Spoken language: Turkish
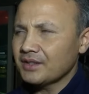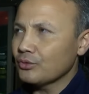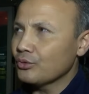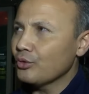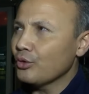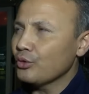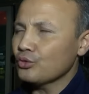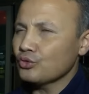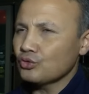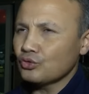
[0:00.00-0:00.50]

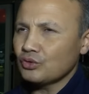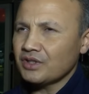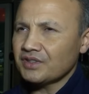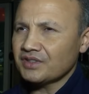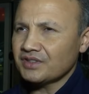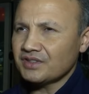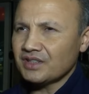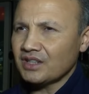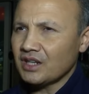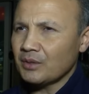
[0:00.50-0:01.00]
gökyüzüyle
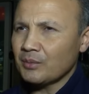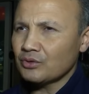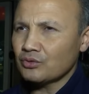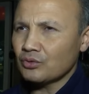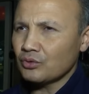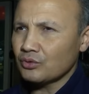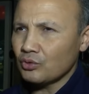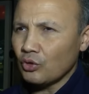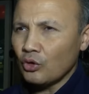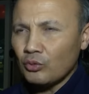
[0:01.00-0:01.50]
sınırlamak
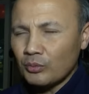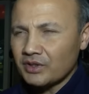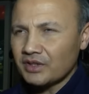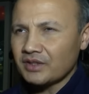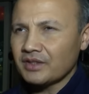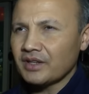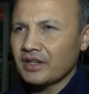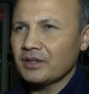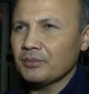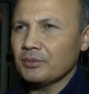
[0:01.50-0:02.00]
zorunda
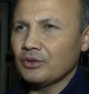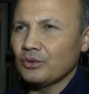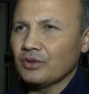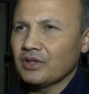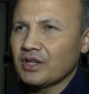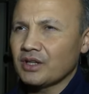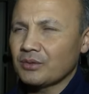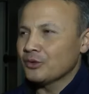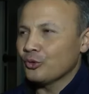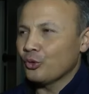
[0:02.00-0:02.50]
olmadıklarını
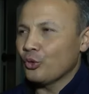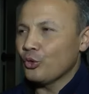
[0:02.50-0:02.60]
biliyorlar.